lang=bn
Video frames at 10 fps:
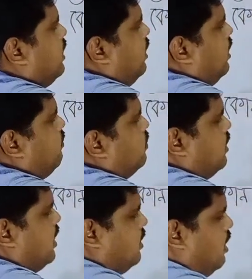ক্যালেন্ডার বর্ষ
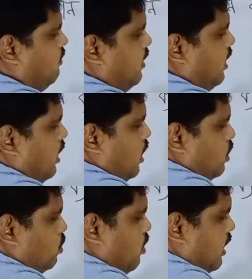একই হবে
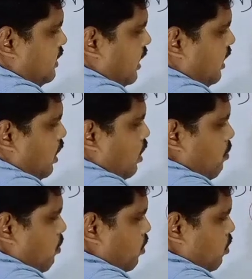দু
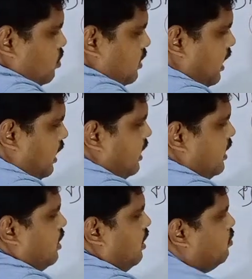পনেরো সাল
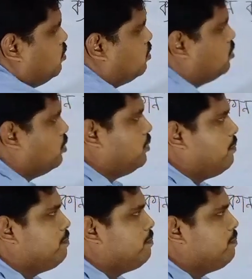এটি হবে উত্তর